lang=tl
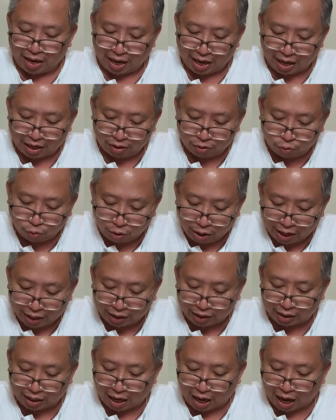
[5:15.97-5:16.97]
and
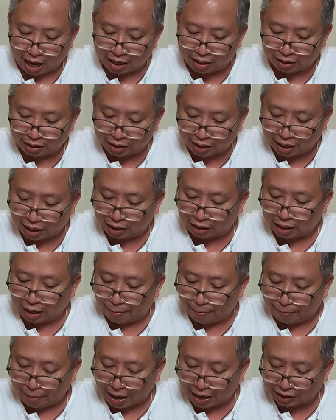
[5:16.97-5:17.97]
wait until the
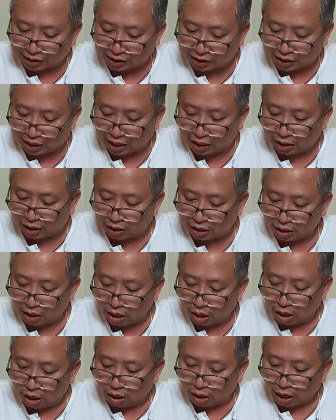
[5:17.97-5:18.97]
passing
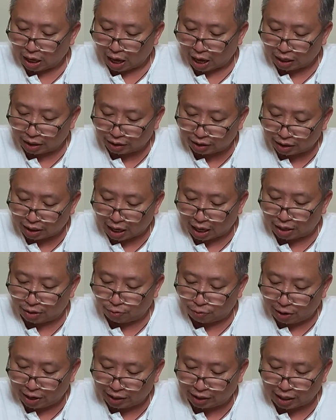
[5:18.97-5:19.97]
and, and
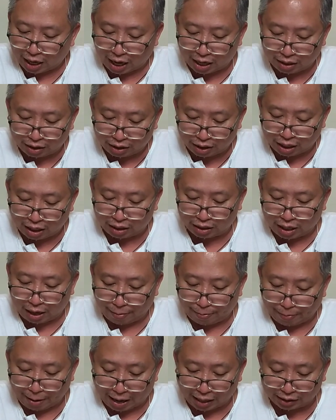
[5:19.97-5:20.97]
wait until the
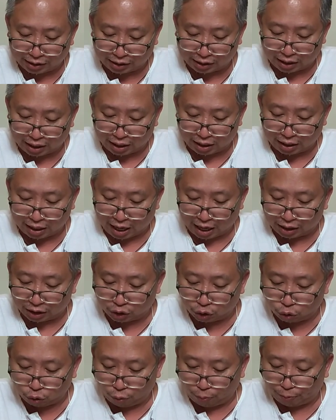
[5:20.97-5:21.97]
passing and
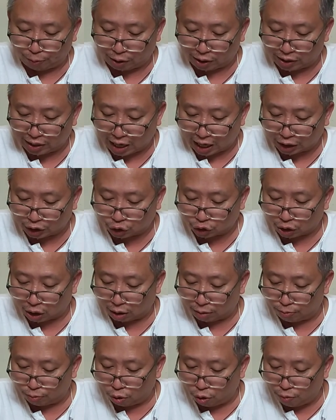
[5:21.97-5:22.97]

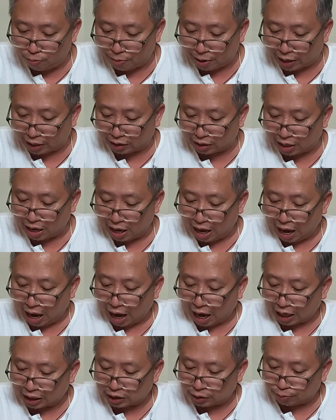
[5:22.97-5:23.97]
supernatural moment
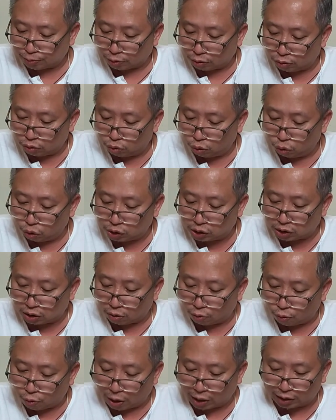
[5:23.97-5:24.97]
has produced
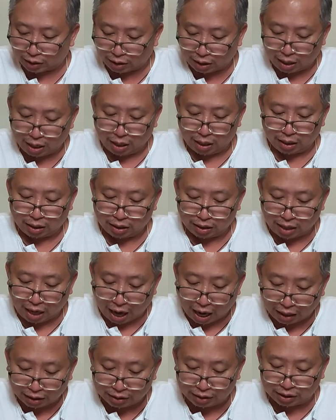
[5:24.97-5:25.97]
what
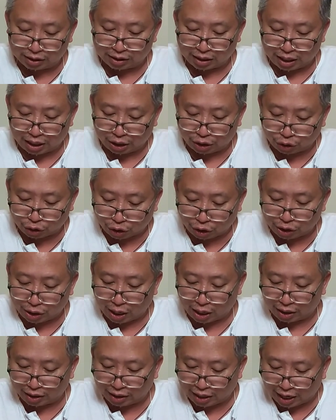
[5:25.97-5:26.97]
God's
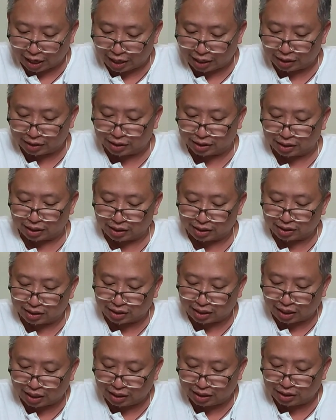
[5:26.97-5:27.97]
eternal gaze
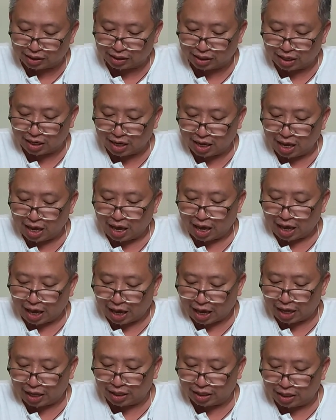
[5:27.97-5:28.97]
sees
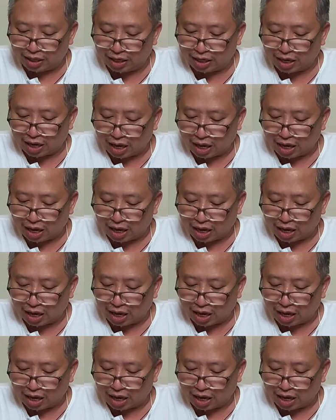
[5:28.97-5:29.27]
and